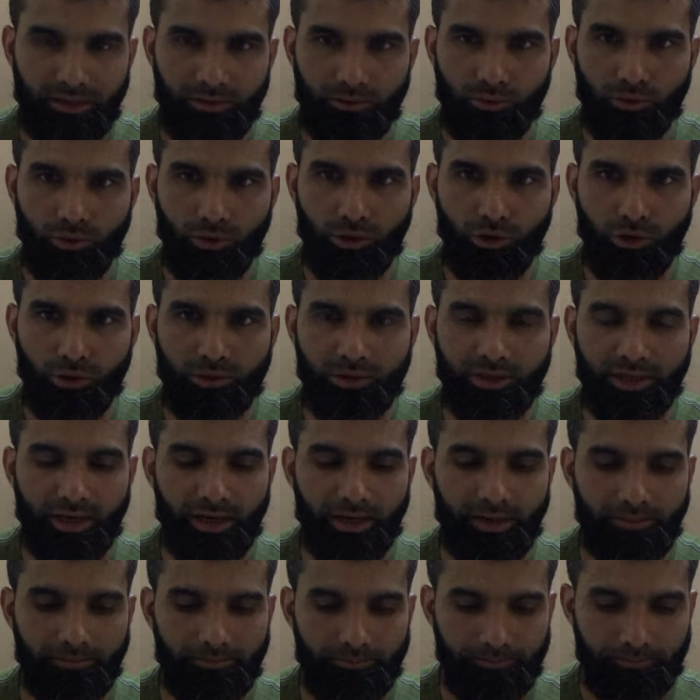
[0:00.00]
ওই লোকটার
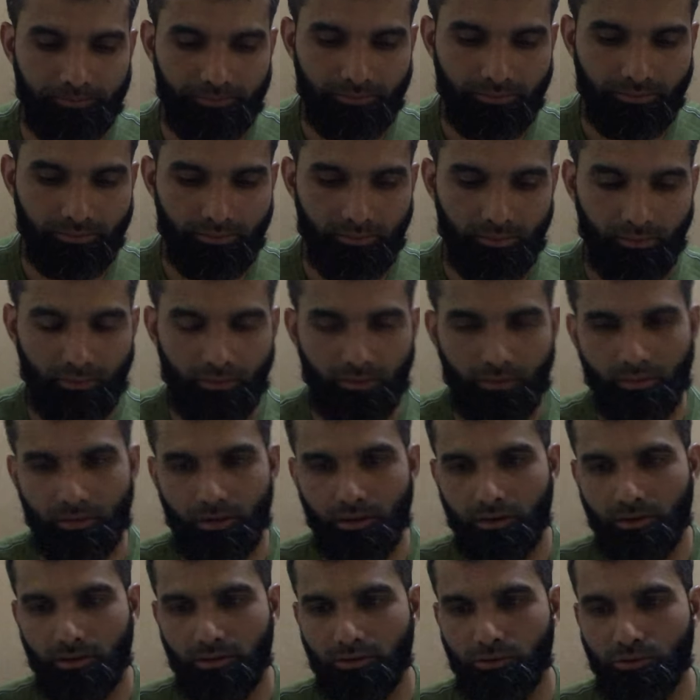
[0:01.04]

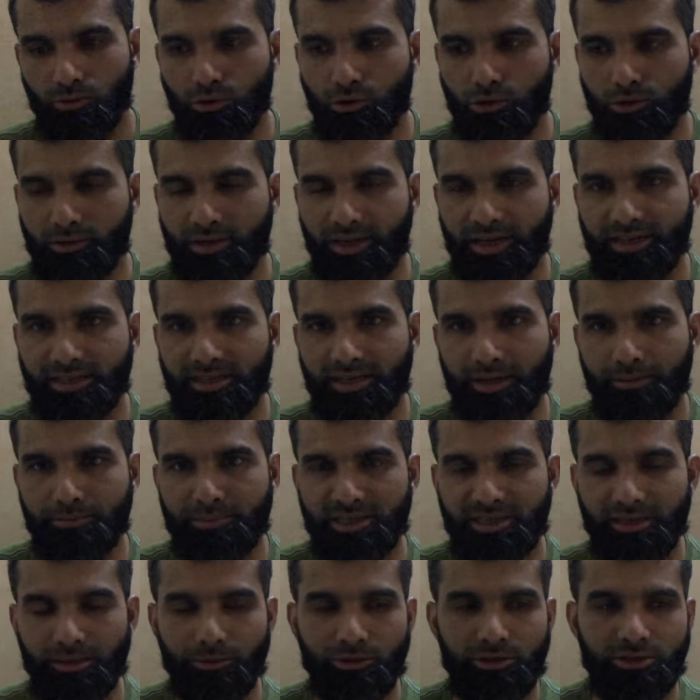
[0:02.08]
ওই লোকটাকে তারা
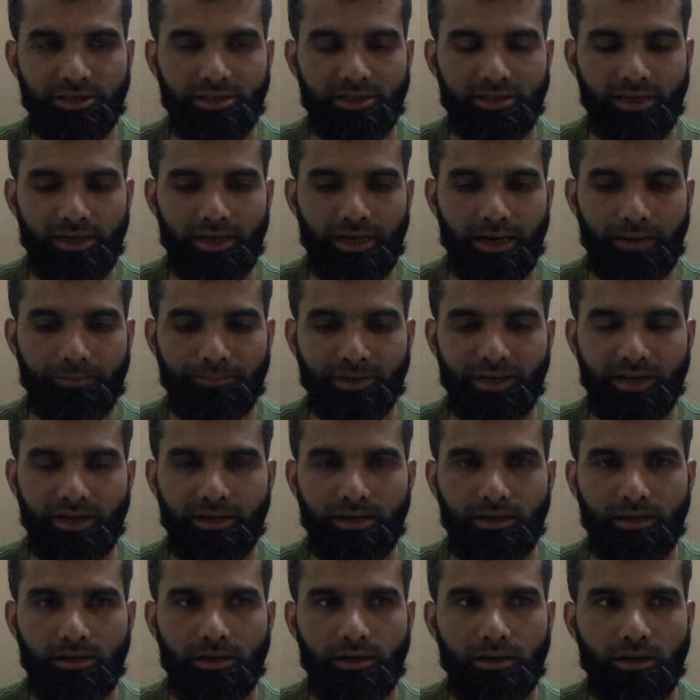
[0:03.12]
মিথ্যা বলছে যে আপনার
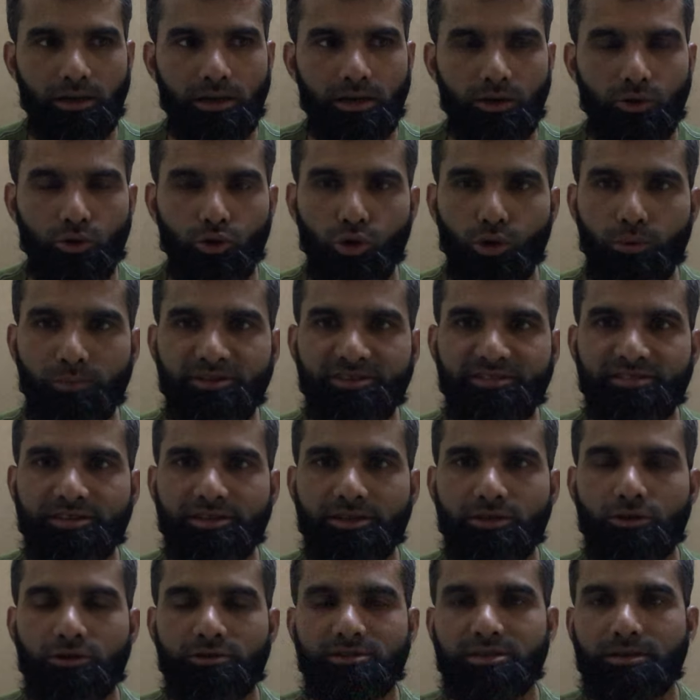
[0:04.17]

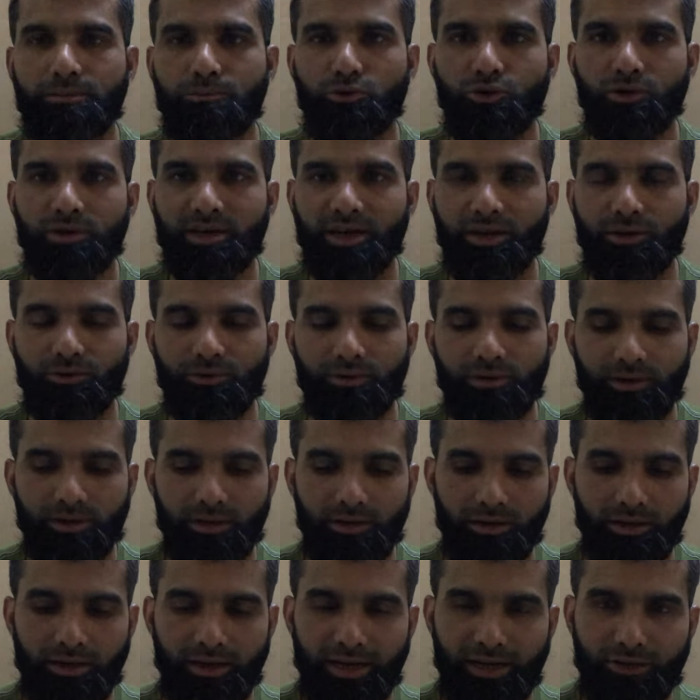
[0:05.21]
ওবিসিটি হচ্ছে মূল কারণ
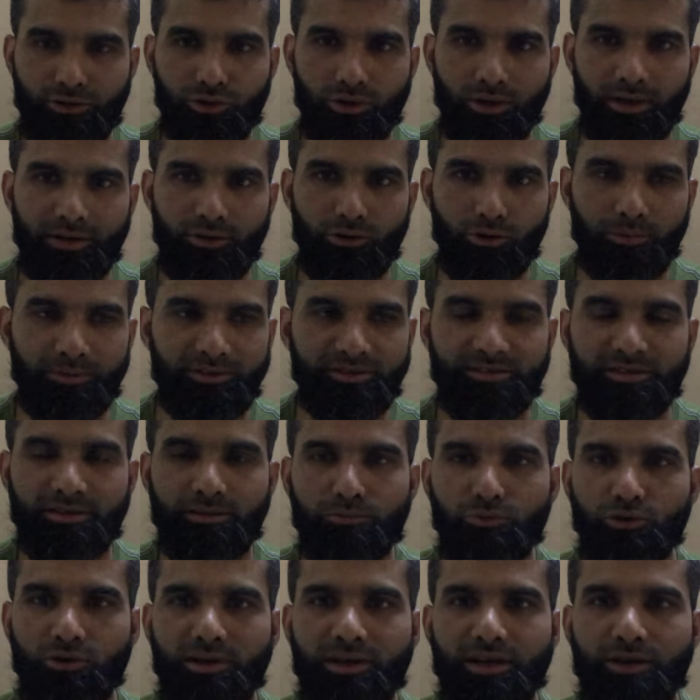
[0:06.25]
অ্যাকচুয়ালি ওবিসিটি
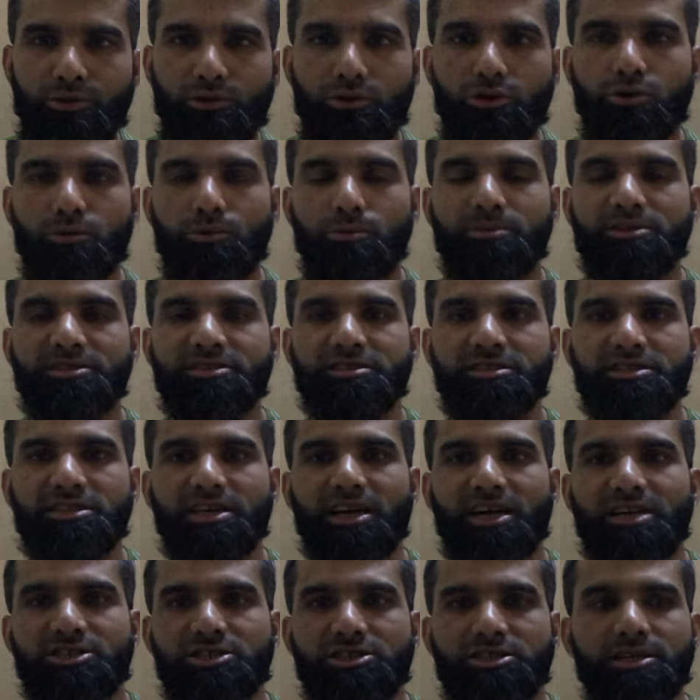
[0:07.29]
মূল কারণ ওবিসিটি
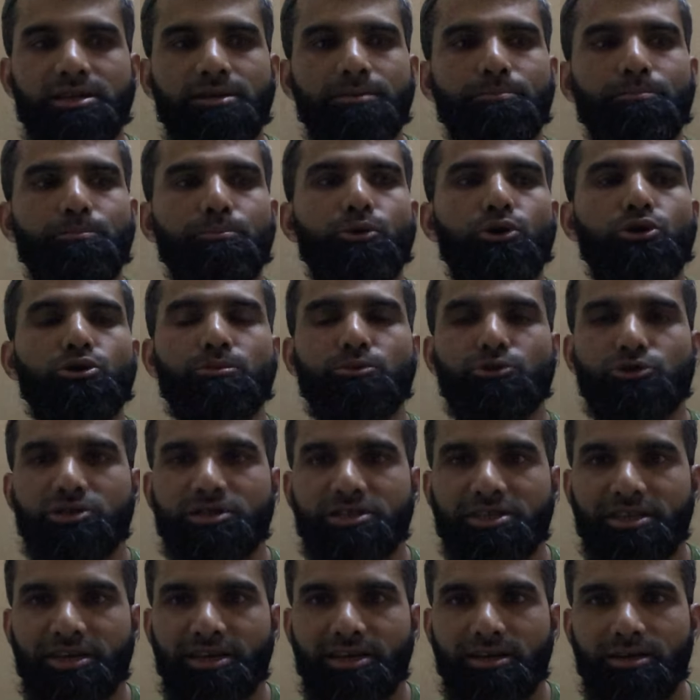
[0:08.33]
আসছে
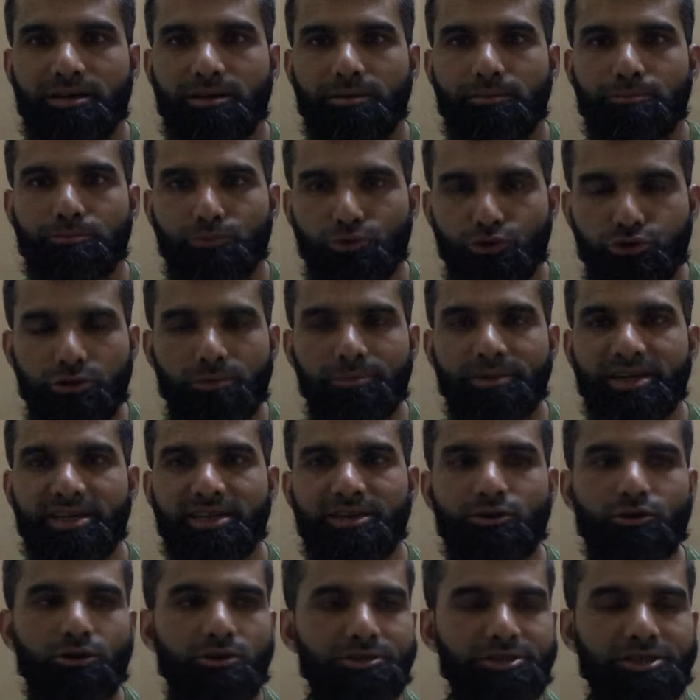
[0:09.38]
পরবর্তীতে প্রথমে
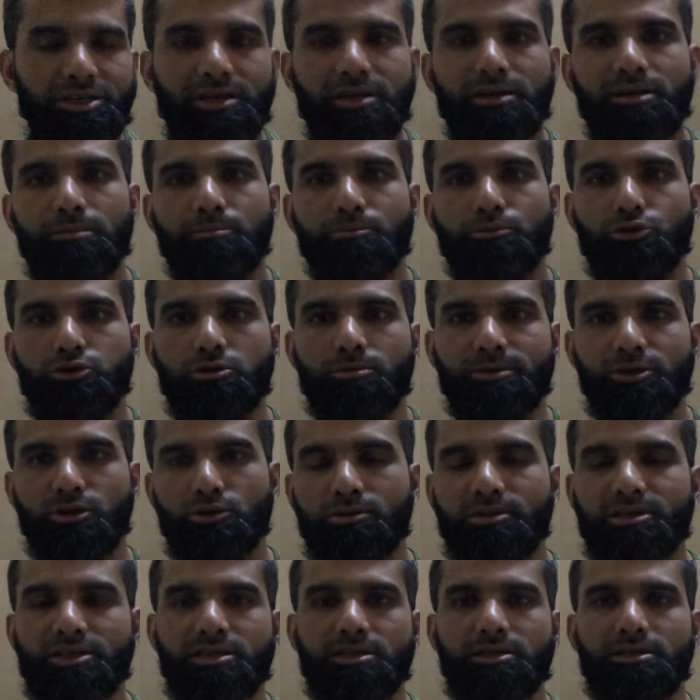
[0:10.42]
কি হচ্ছে প্রথমে
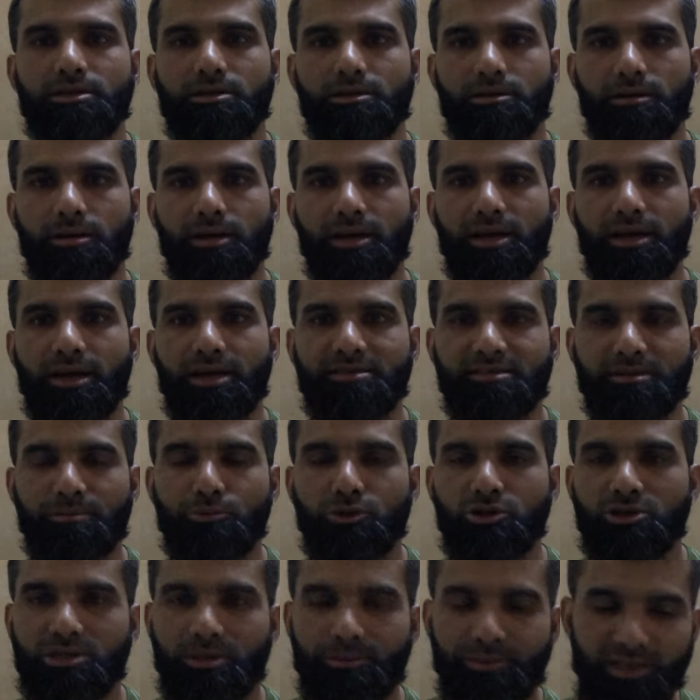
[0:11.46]
লোকটি
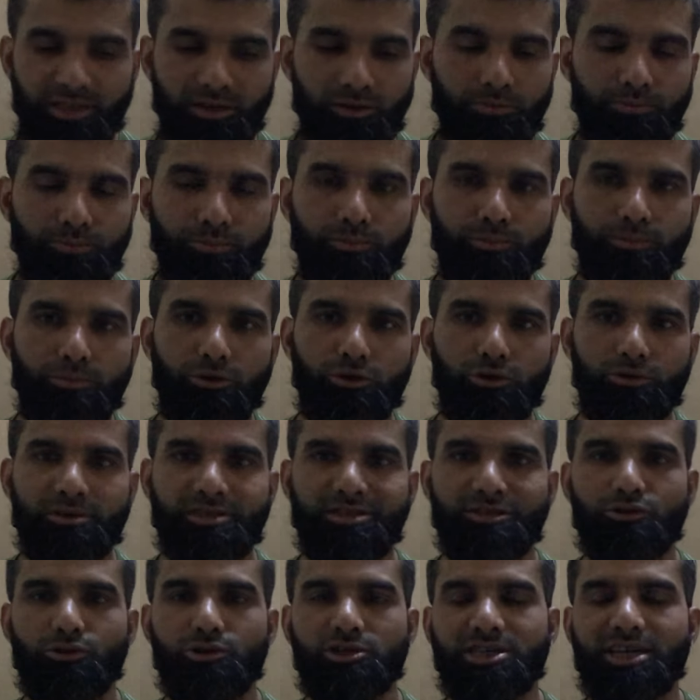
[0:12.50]
এক্সাম্পল হিসাবে লোকটি
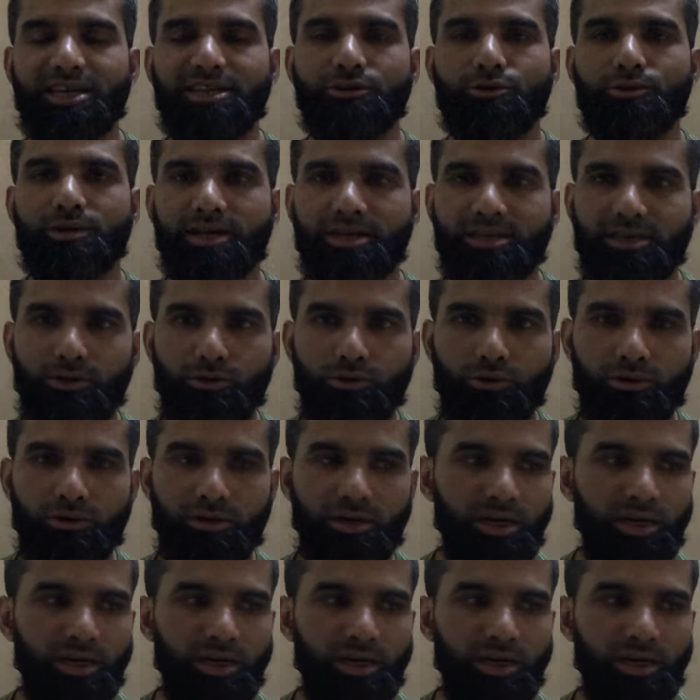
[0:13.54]
ছিল সাধারণ একটা লোক